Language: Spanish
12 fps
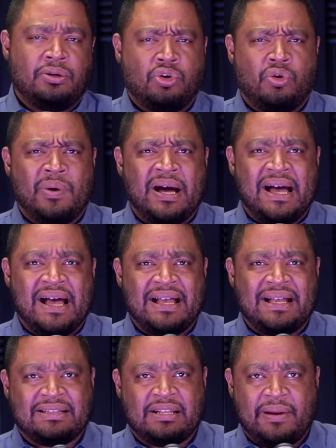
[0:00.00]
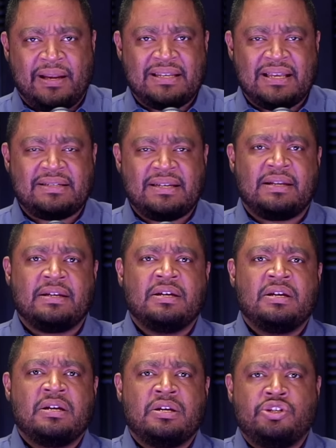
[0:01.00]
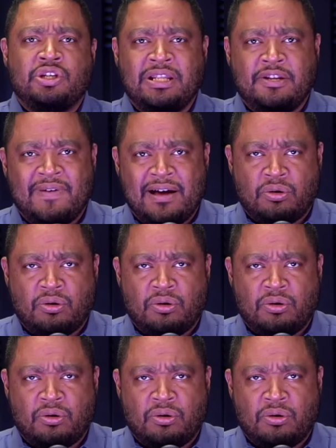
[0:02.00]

no va a atreverse a hacer. Jenny va a